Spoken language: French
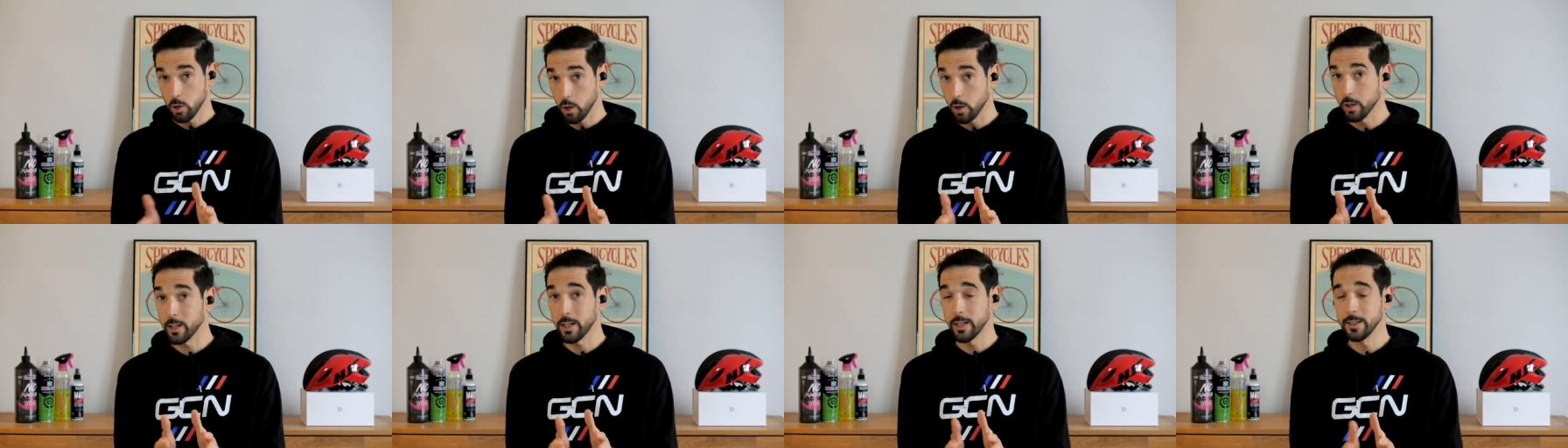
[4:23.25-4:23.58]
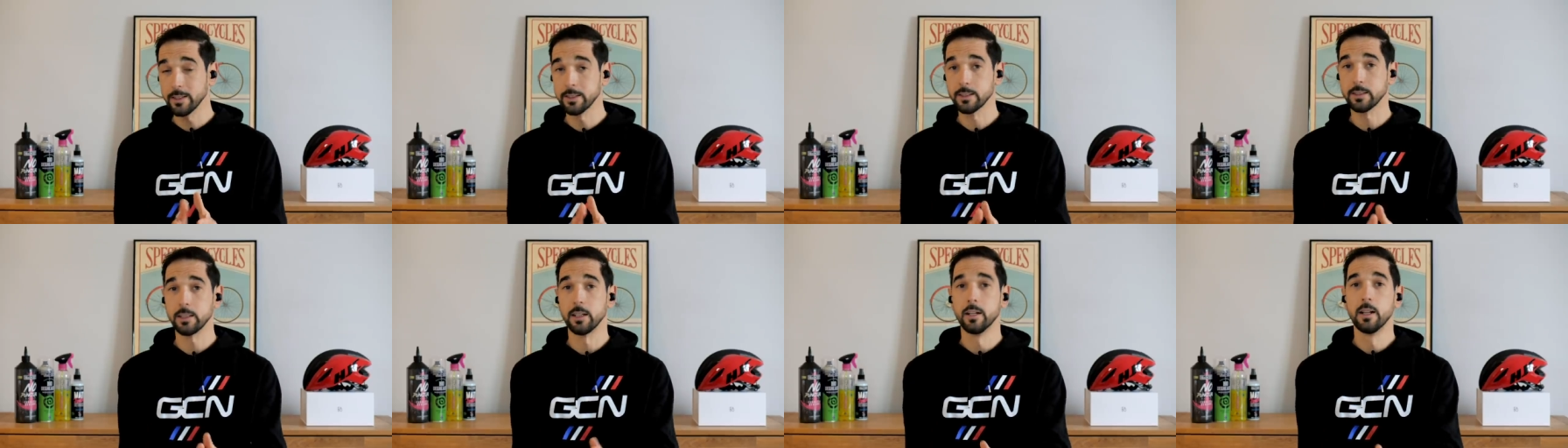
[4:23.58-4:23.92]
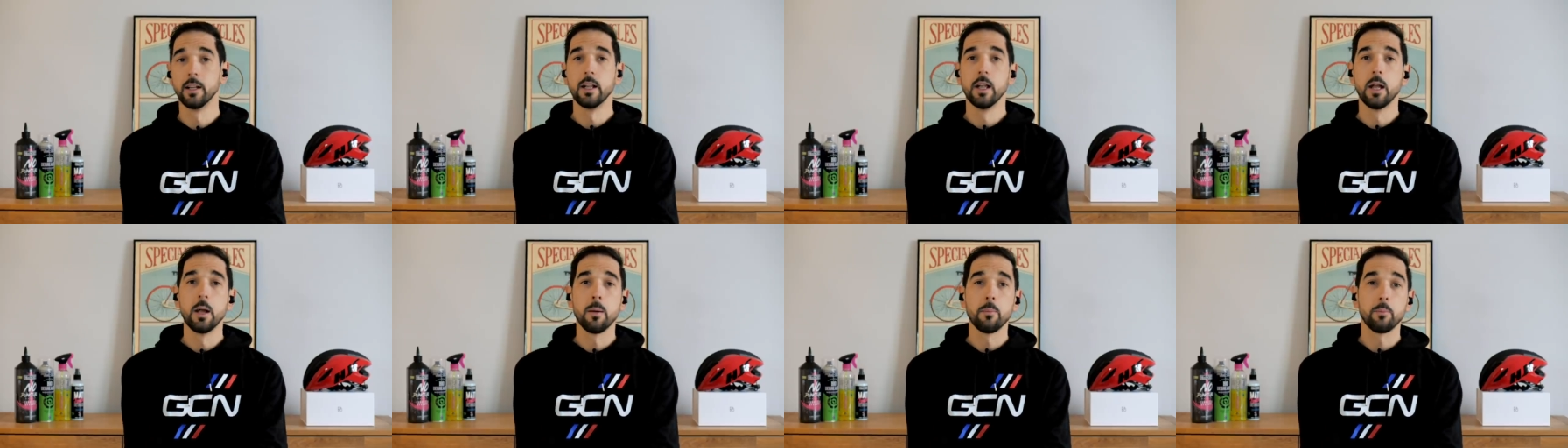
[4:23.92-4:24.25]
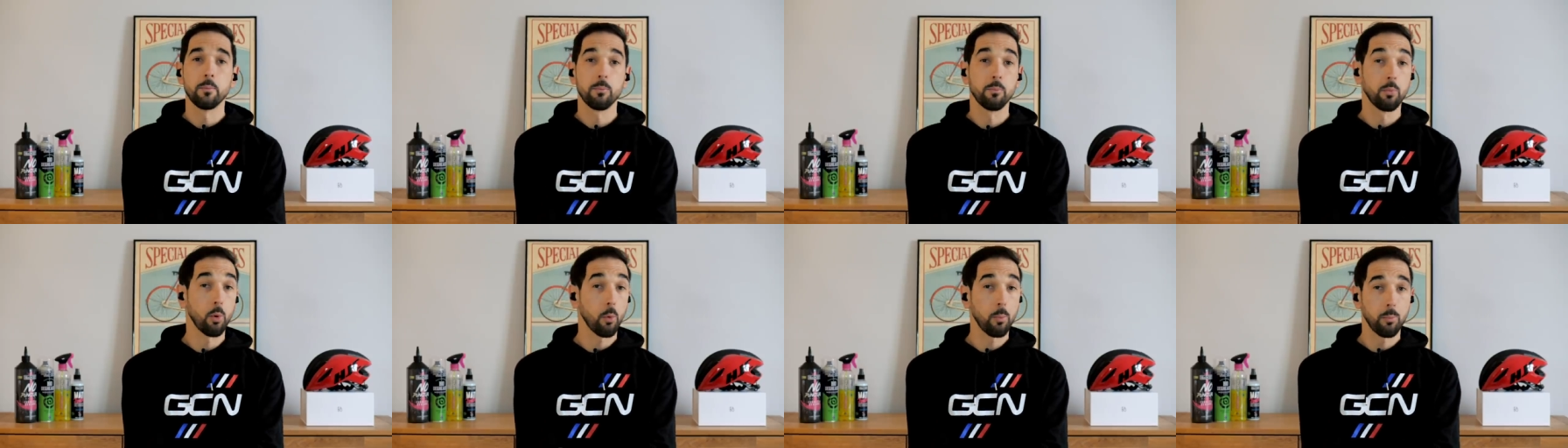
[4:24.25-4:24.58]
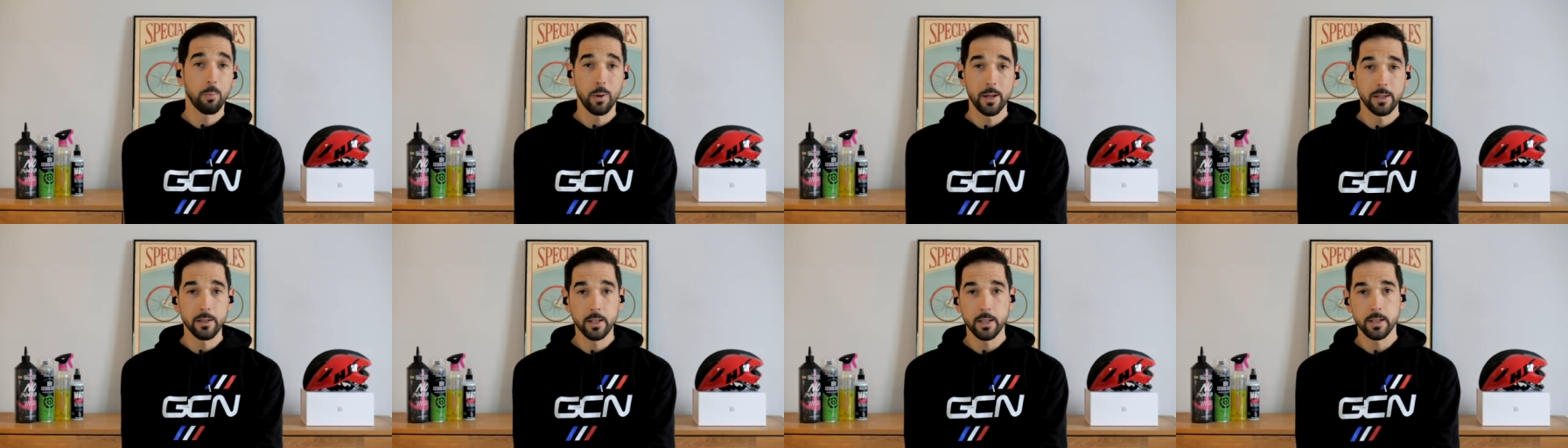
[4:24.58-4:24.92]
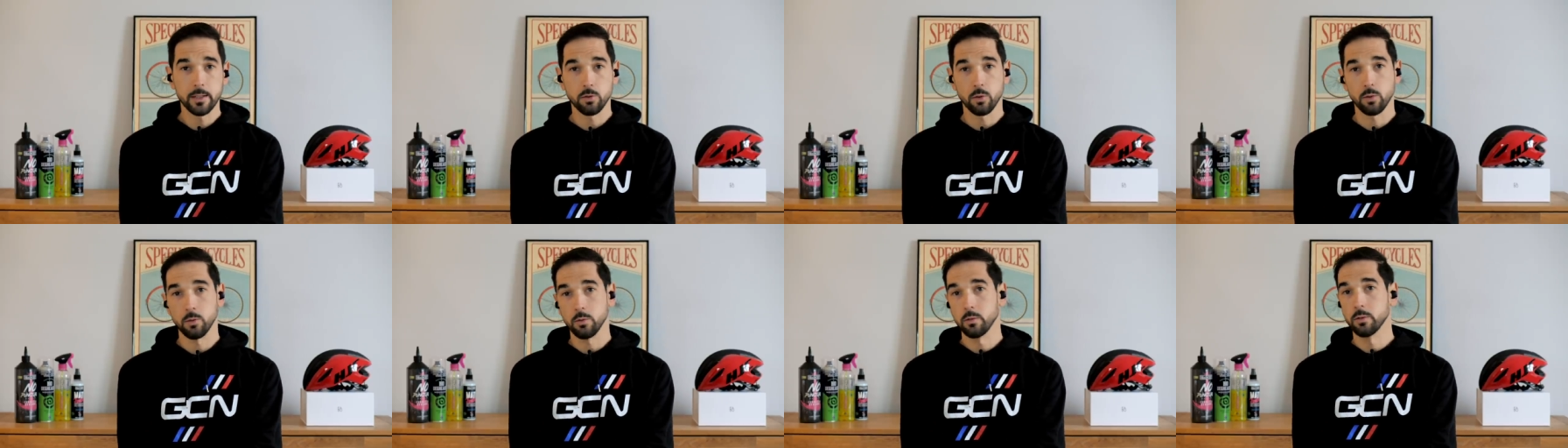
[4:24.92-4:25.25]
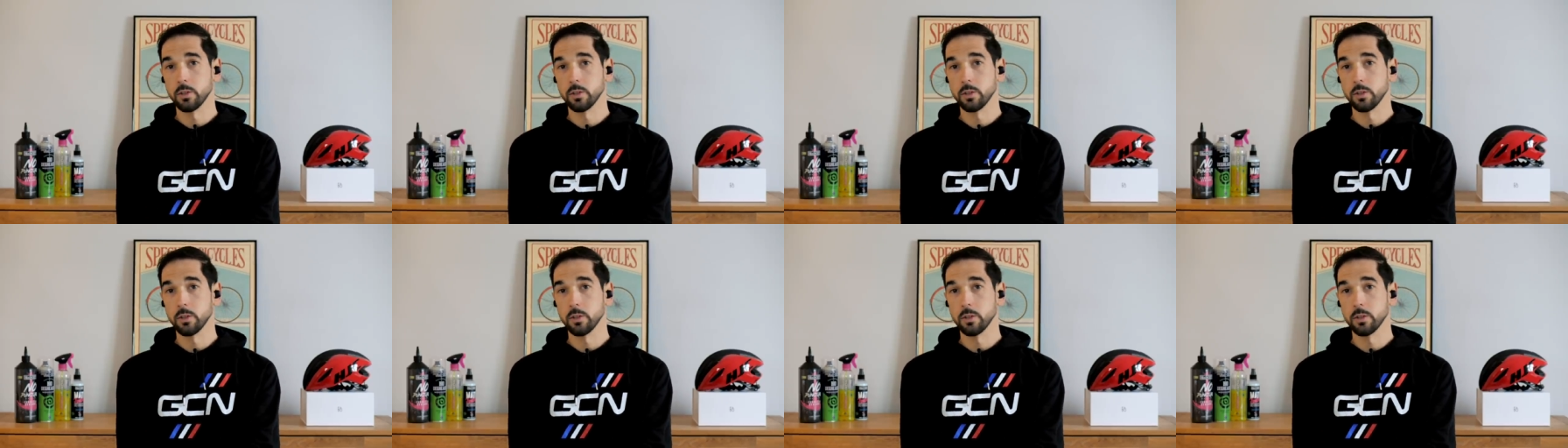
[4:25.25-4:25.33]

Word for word: 1h15 pour plein de raisons.